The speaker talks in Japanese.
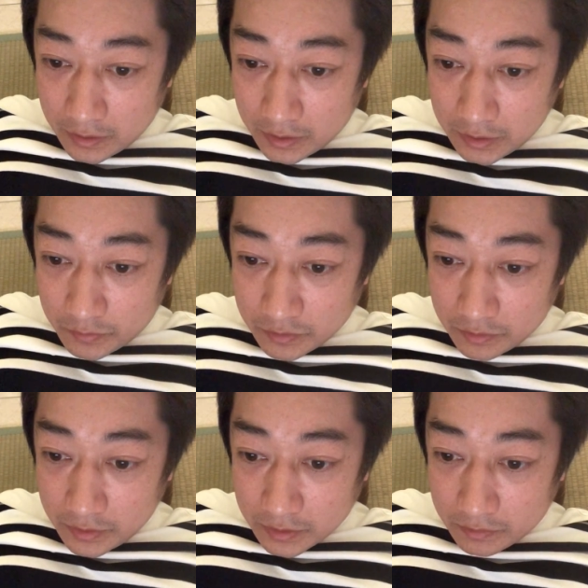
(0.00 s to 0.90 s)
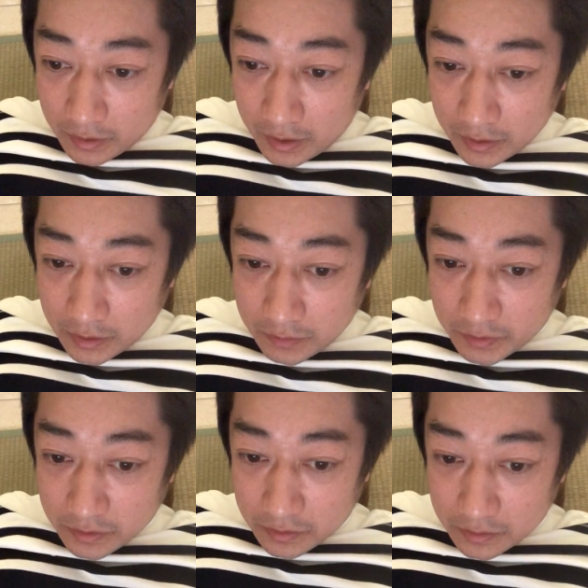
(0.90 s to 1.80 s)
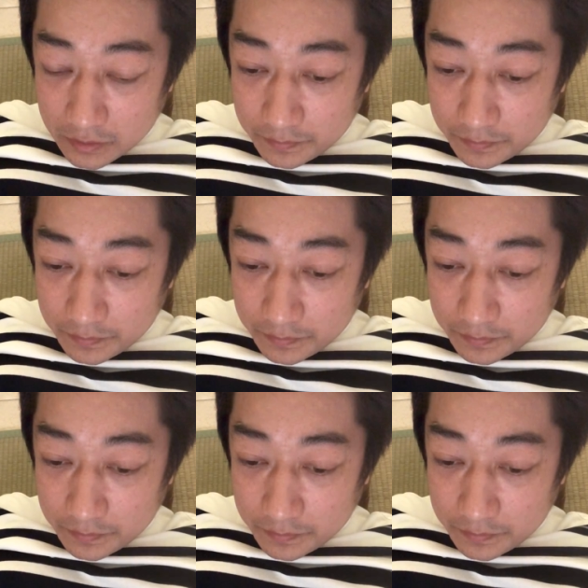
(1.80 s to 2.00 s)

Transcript: んで死亡するリスクが半減します